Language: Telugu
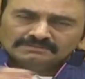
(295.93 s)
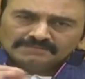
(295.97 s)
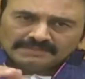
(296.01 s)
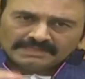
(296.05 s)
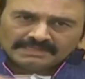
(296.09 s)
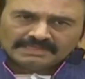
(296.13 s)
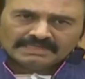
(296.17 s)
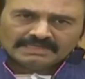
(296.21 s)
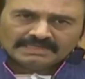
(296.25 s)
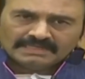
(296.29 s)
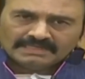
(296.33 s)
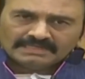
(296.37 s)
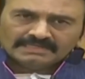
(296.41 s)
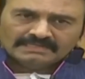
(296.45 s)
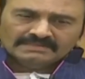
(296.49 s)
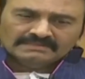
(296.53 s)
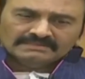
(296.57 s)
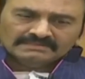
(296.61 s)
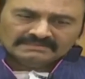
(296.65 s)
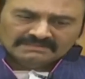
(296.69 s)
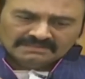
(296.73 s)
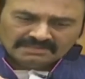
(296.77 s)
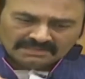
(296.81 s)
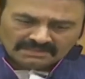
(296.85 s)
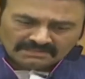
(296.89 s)
పైగా
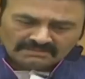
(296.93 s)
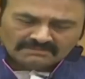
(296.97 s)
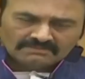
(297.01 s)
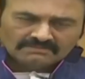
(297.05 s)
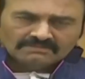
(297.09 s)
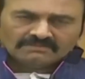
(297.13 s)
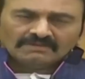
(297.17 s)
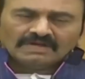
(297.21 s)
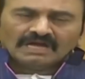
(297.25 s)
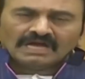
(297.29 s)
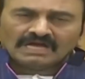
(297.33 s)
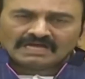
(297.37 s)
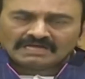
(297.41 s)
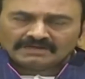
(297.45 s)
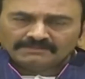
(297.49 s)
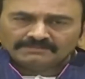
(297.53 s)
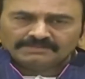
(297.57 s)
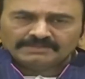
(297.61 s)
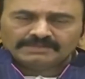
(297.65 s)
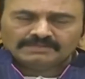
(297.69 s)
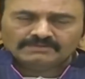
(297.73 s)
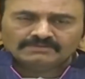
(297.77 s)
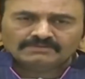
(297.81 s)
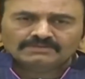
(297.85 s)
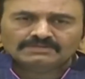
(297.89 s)
నేను ఆ
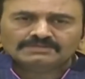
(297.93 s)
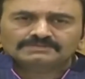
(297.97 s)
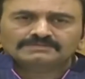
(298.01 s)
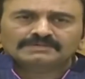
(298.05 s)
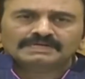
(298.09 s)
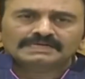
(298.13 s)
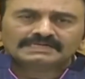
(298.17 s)
కంపెనీ గురించి